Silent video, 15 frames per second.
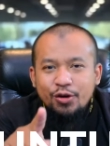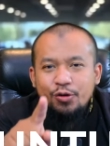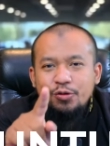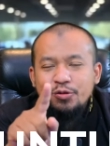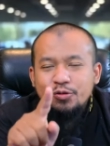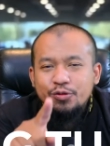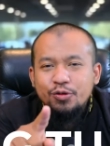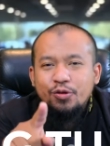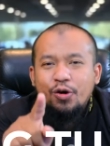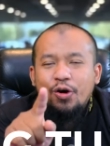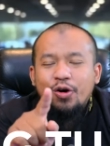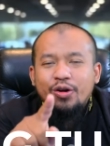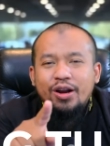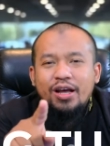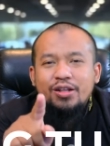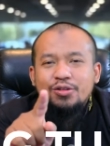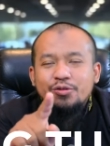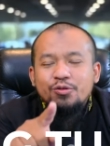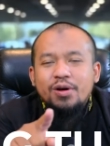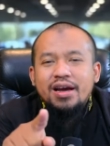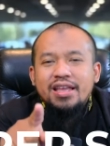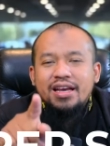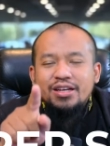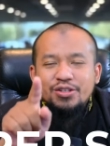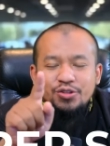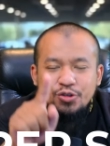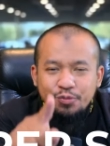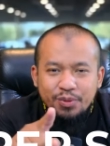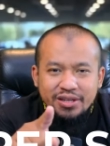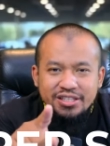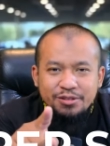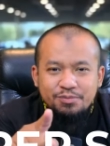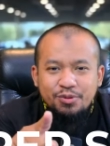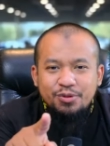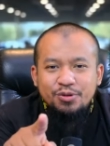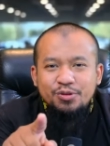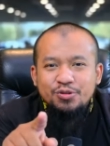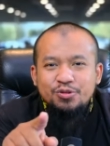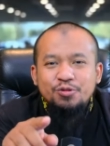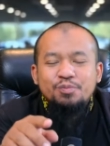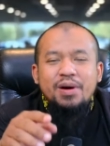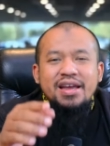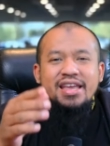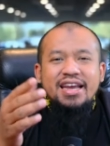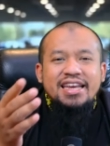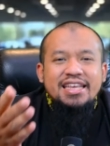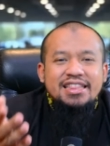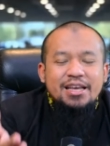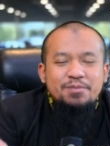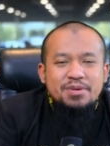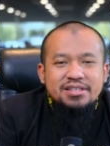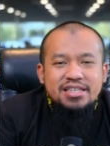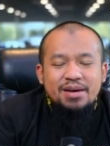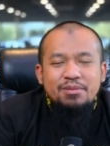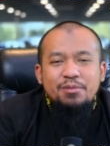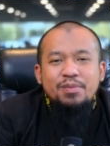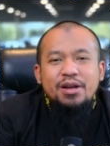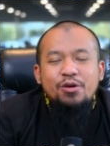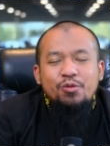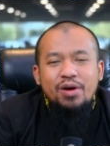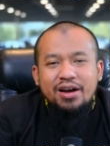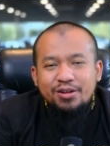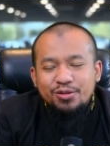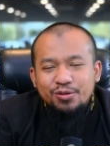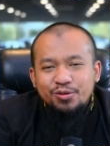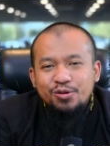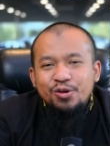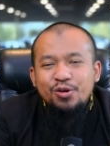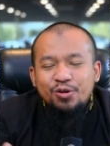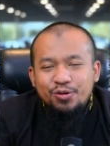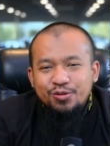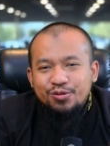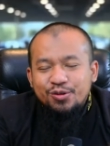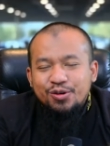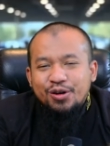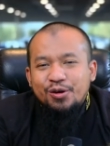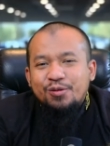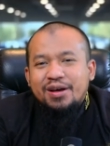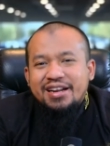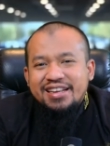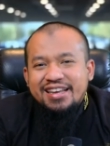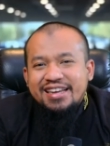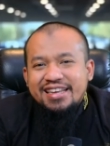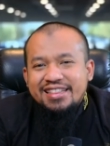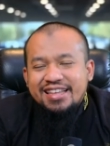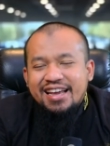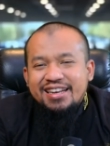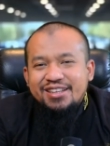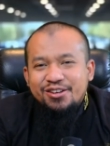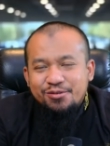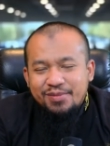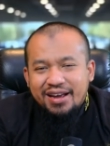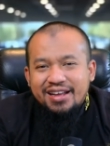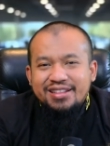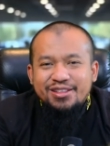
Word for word: untuk orang tua yang super sibuk supaya kita bisa memberi waktu untuk keluarga kita di rumah,